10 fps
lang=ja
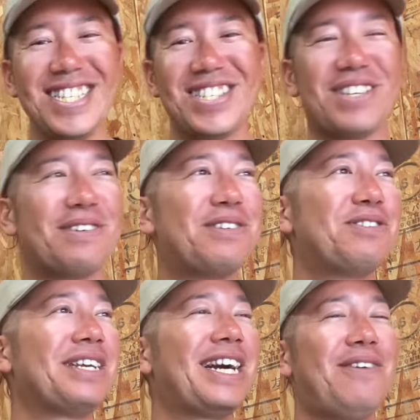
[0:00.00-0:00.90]
ちょっと
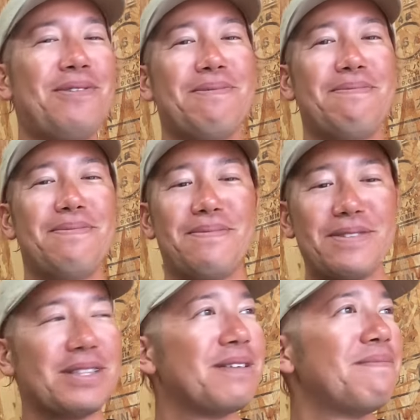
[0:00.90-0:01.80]
振りが
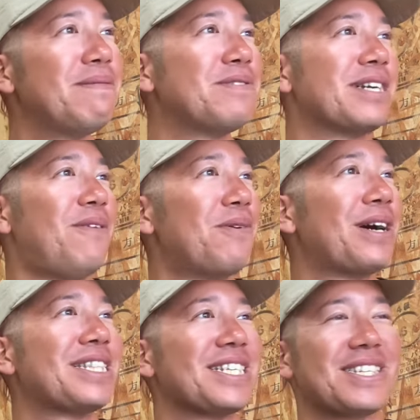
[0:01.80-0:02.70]
身振りがおもろ
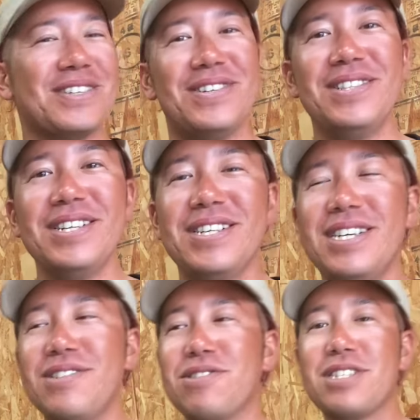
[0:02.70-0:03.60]
かったですけど映っ
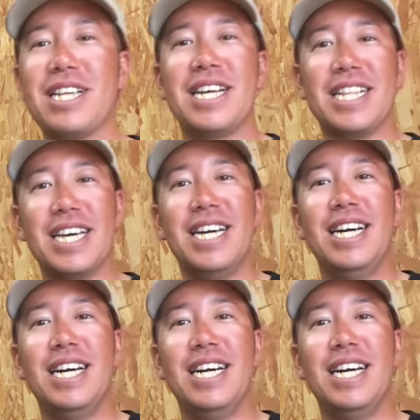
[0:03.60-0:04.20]
てないんで、